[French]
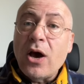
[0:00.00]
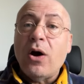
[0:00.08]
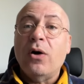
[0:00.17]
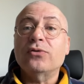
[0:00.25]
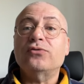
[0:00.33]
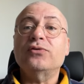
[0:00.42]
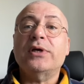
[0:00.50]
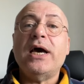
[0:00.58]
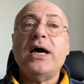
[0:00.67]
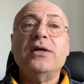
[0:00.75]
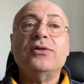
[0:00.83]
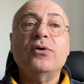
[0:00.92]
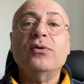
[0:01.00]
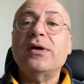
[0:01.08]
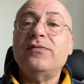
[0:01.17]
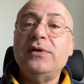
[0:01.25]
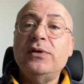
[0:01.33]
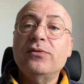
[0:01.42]
en tout cas dans la
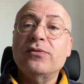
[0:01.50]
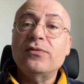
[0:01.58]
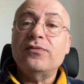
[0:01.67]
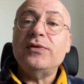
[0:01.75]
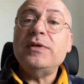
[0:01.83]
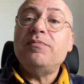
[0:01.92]
philosophie,